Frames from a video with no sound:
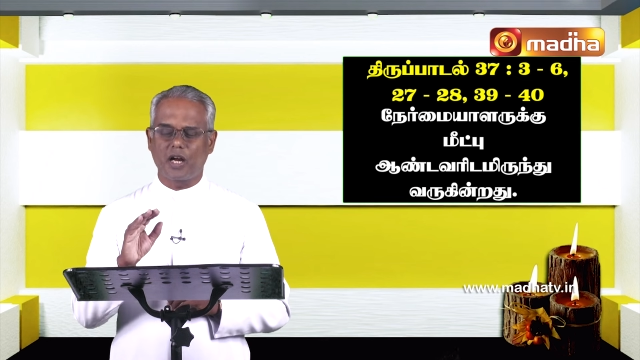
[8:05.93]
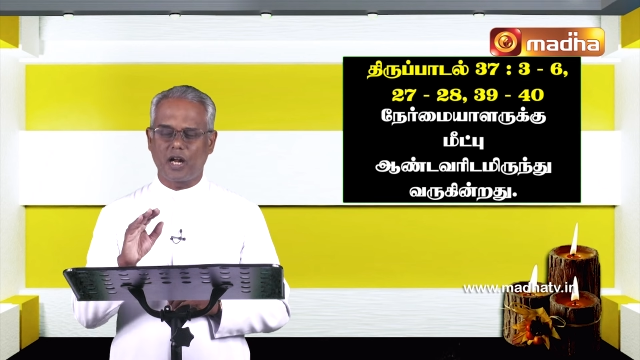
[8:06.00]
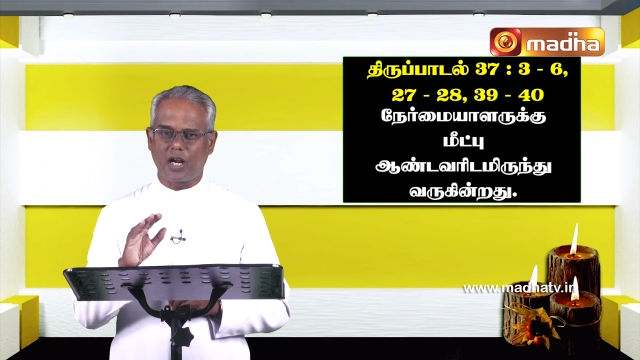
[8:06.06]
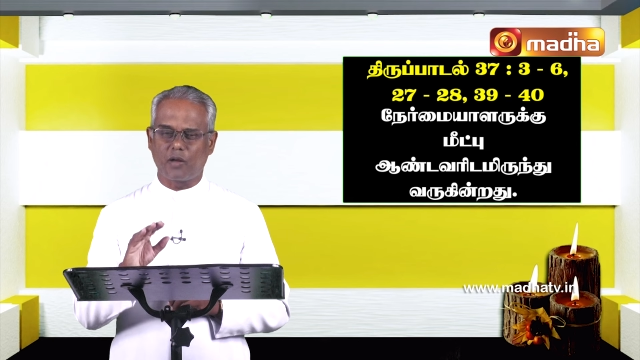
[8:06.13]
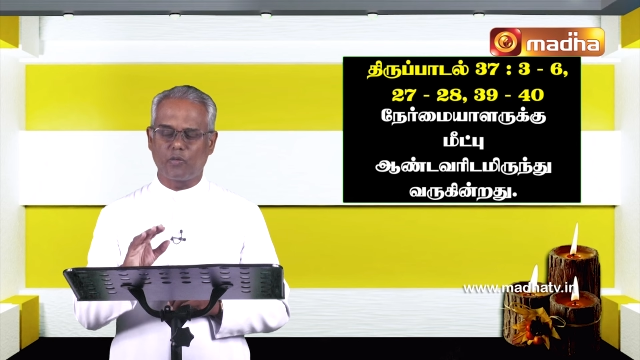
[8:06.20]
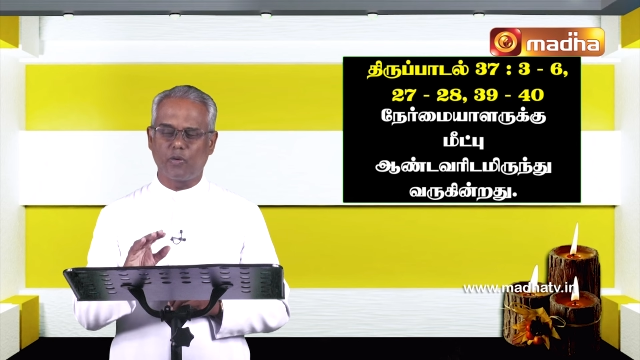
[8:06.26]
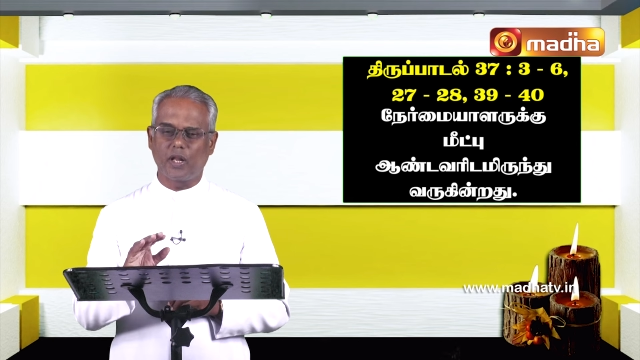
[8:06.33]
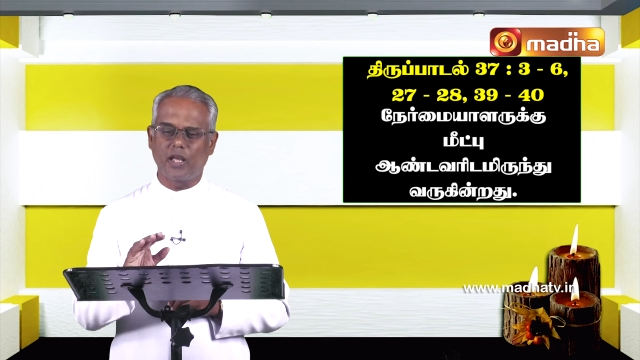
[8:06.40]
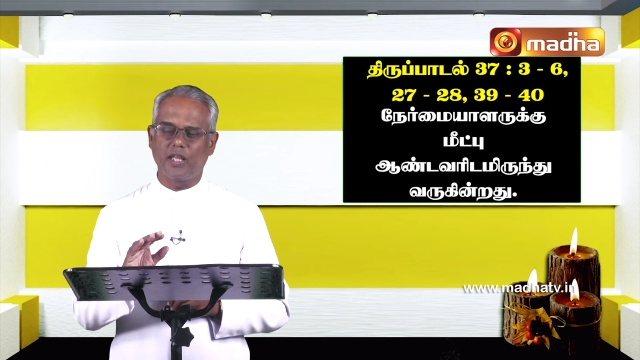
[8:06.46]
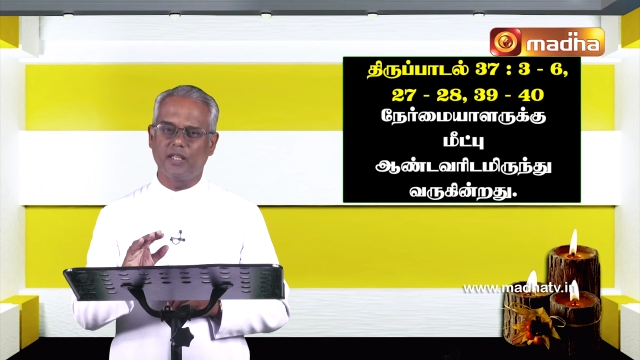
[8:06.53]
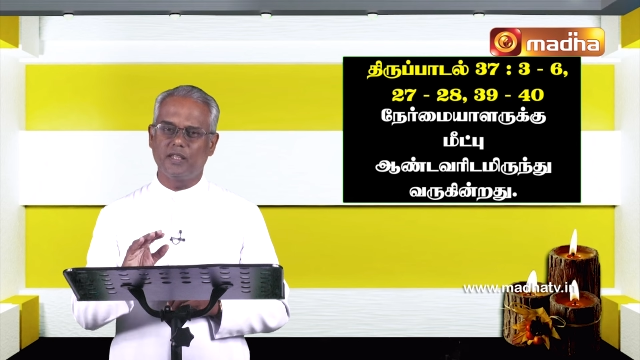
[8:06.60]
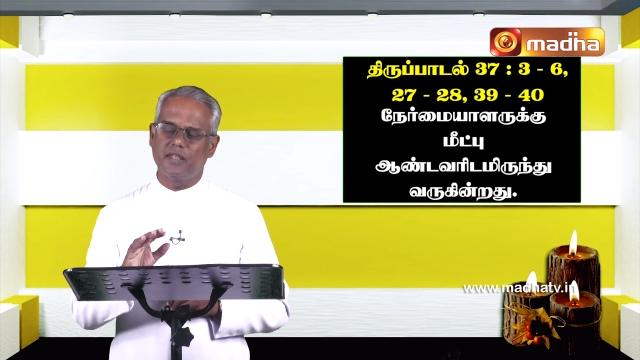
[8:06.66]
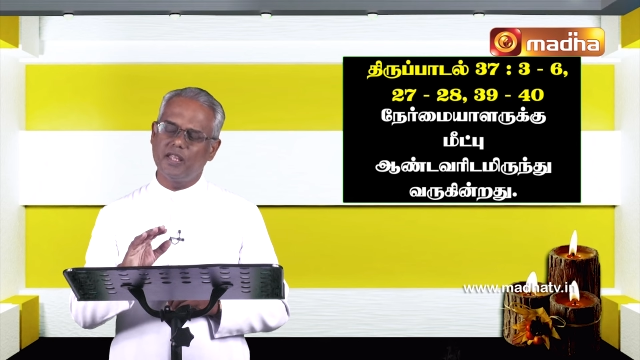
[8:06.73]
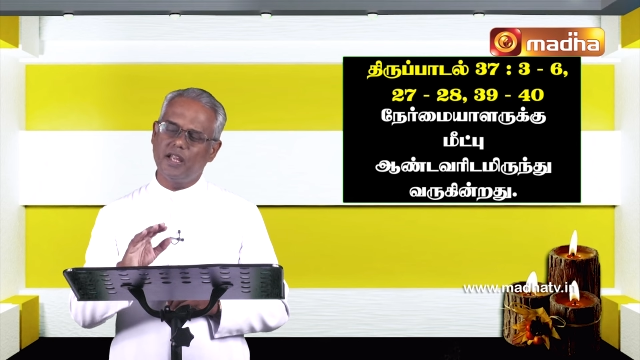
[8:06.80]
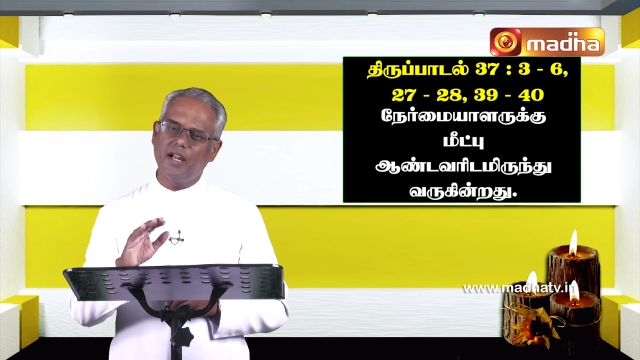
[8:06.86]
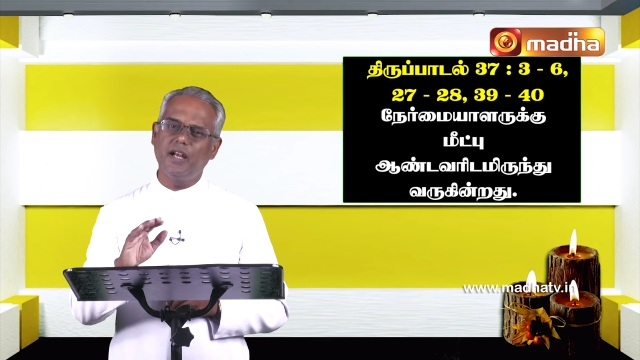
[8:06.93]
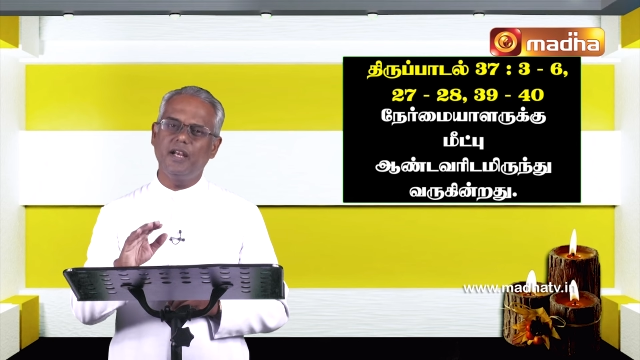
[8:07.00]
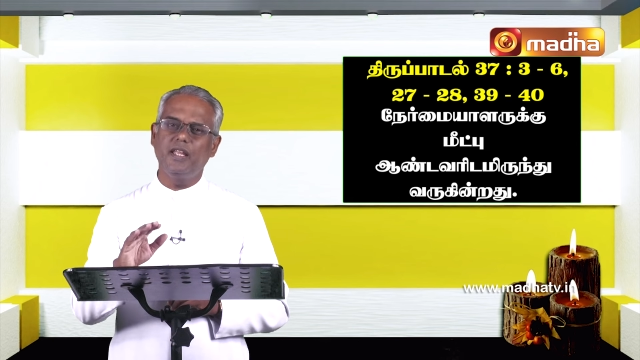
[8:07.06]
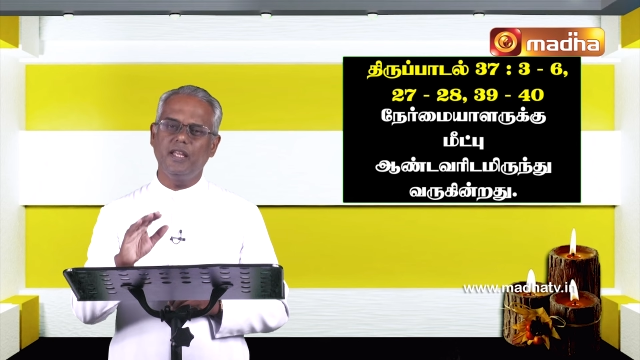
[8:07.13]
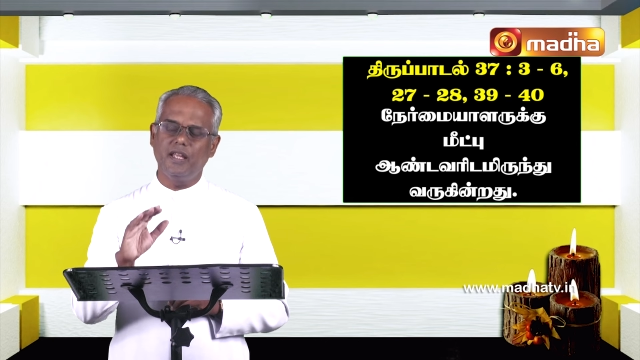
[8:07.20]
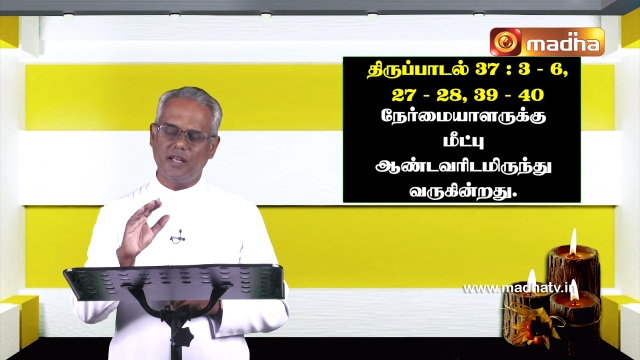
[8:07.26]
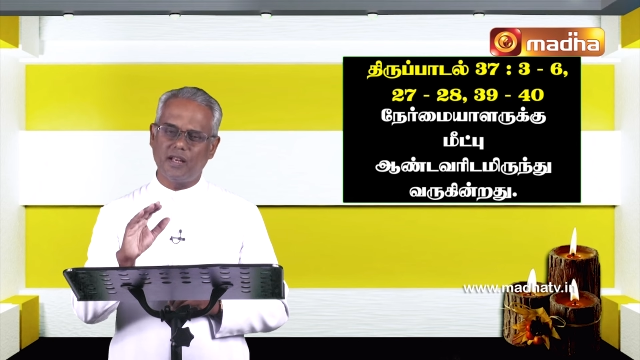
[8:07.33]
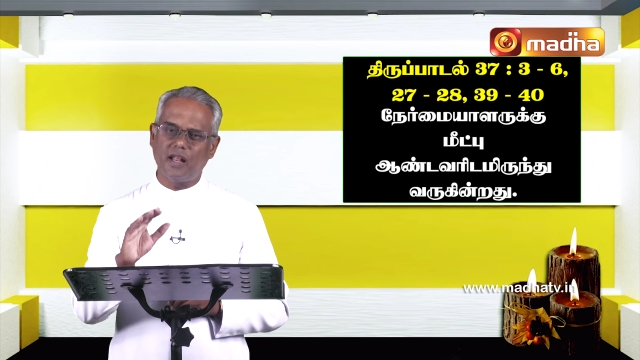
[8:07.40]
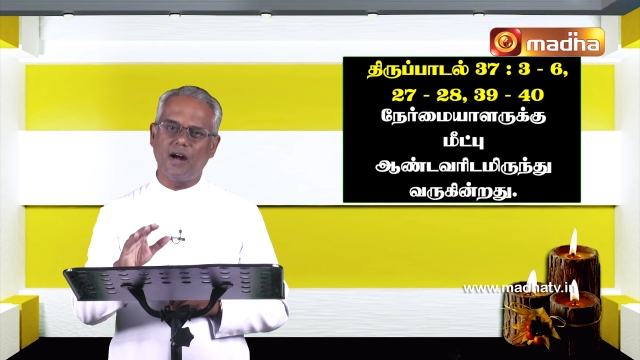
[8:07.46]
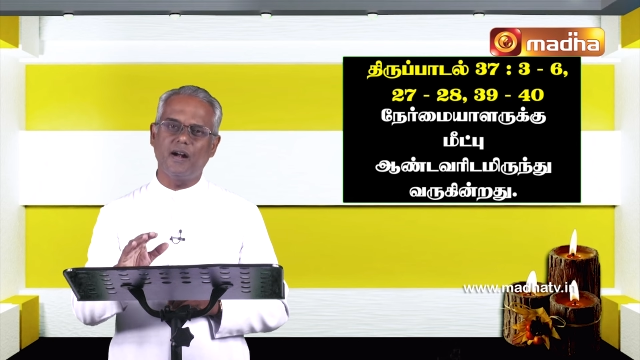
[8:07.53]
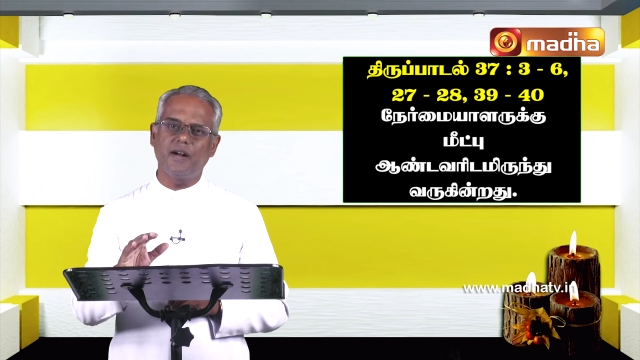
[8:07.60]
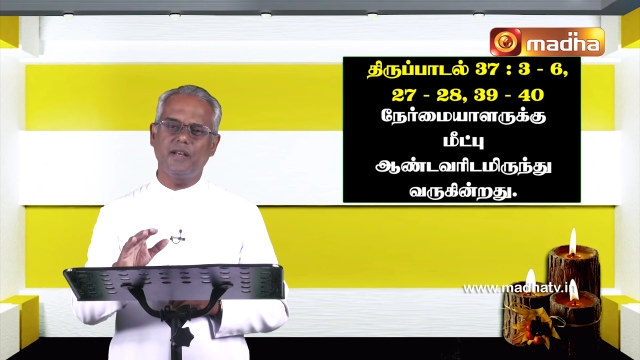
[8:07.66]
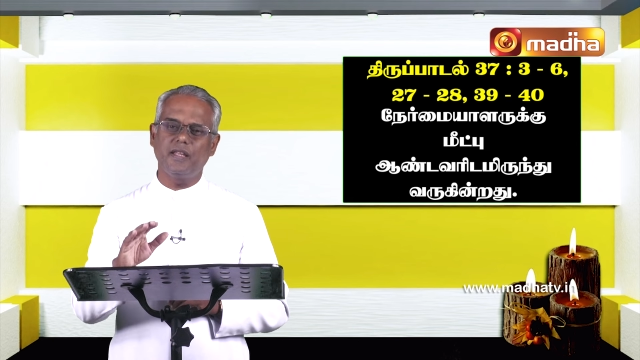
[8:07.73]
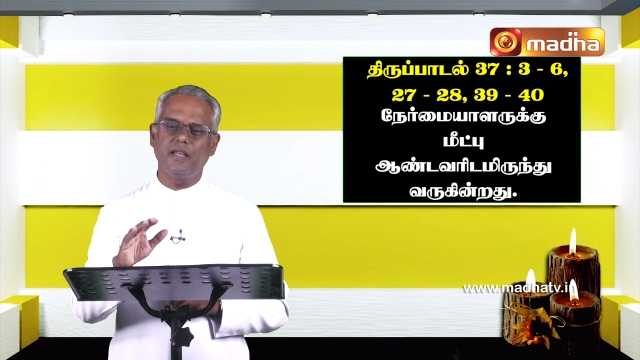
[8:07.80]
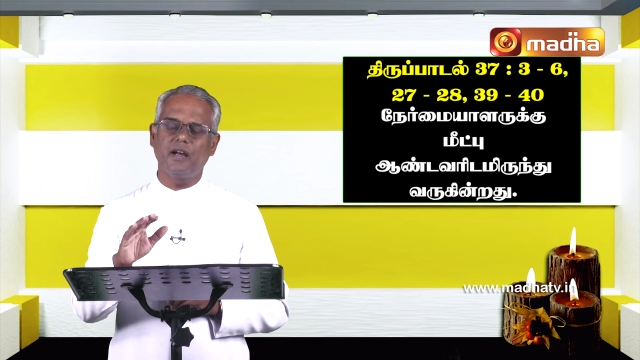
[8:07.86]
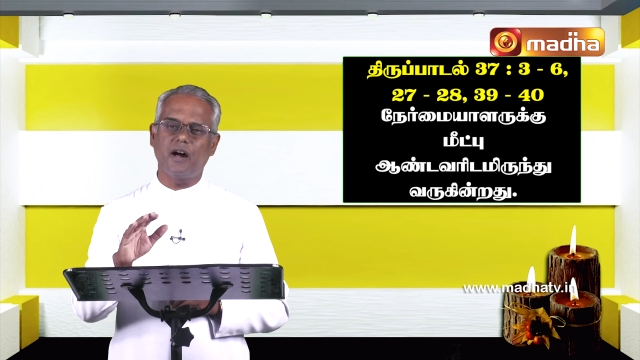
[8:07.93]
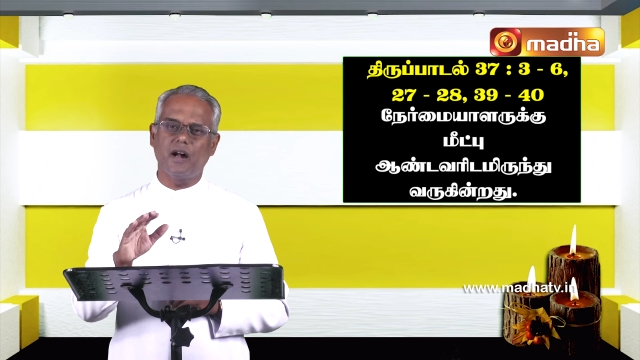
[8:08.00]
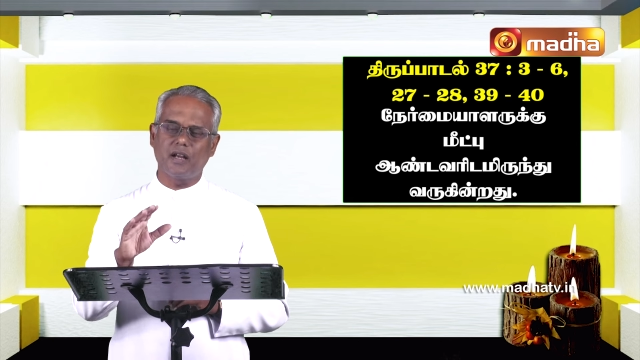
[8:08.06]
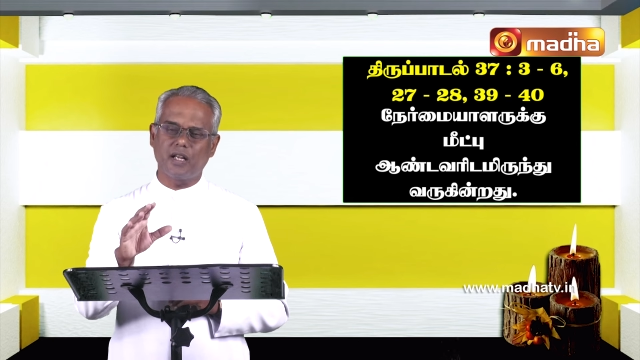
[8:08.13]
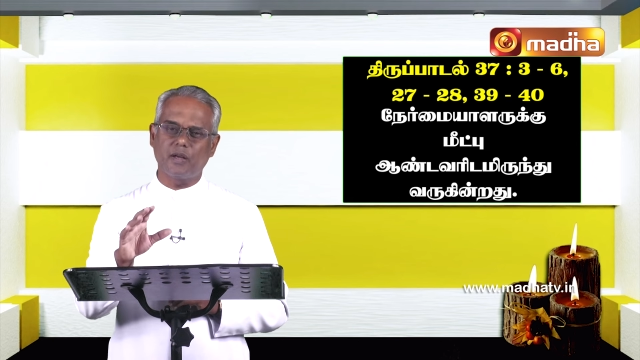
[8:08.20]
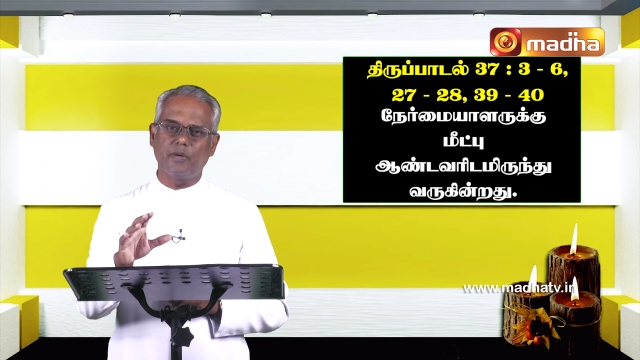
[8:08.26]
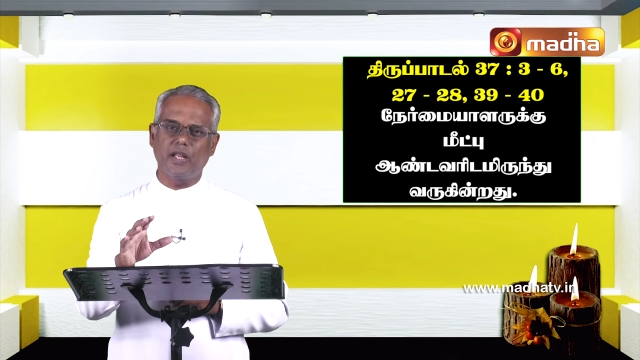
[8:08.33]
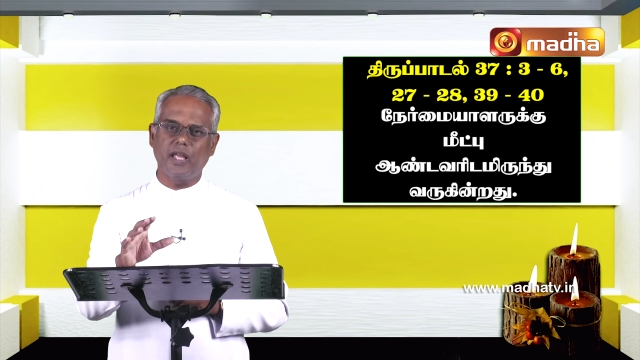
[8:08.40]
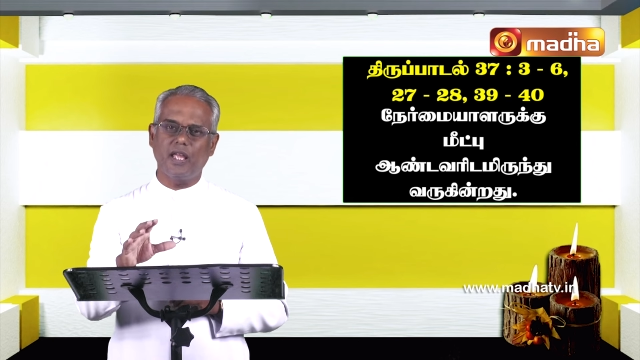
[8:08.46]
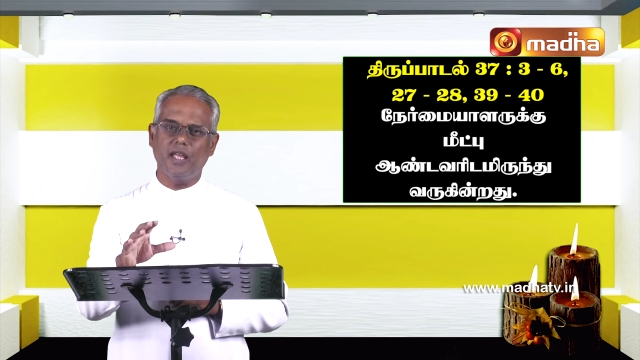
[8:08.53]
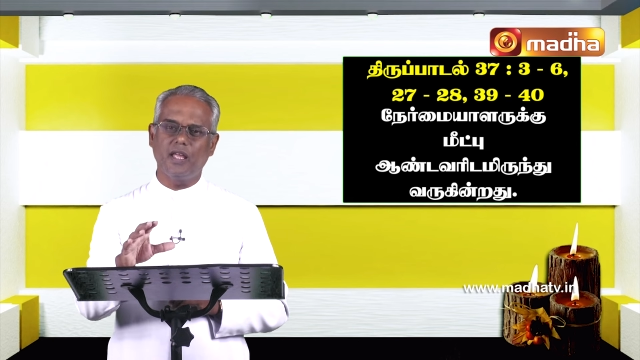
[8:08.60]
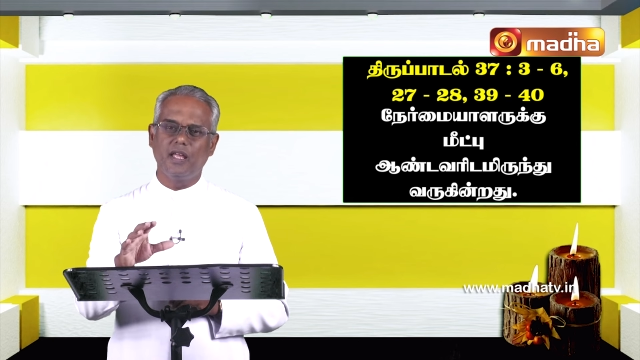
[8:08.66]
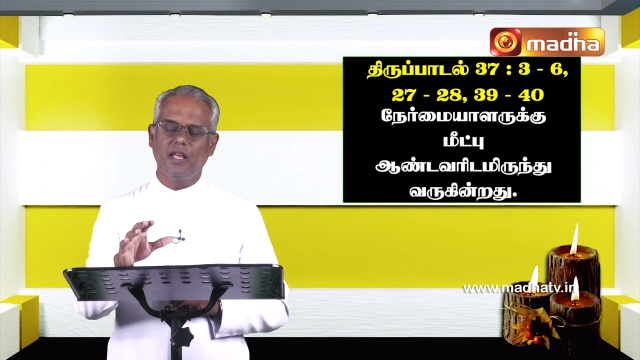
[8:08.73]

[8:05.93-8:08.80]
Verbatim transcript: கடவுளை தேடி நாடி ஆண்டவரே